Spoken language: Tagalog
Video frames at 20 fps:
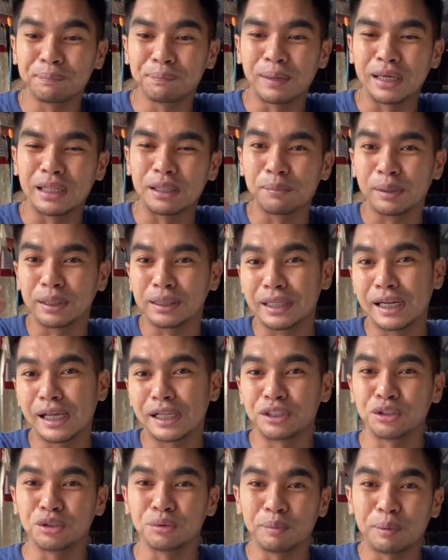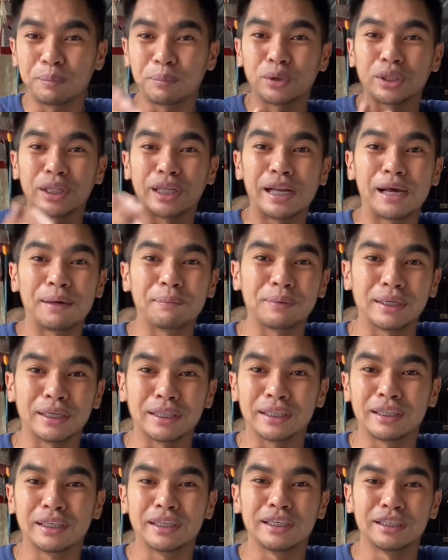para makita natin yung before and after.
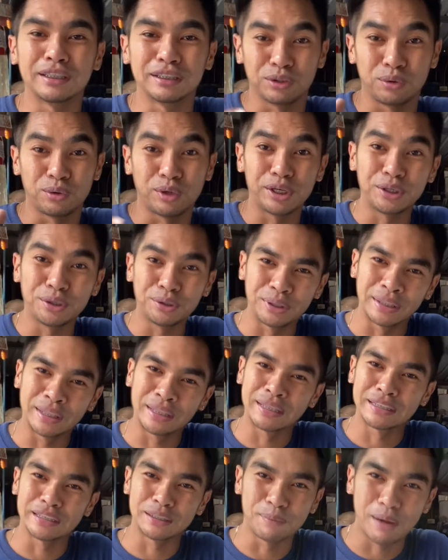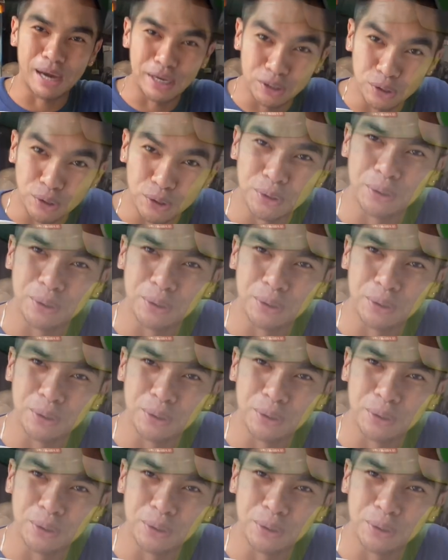So, ayun. Samahan niyo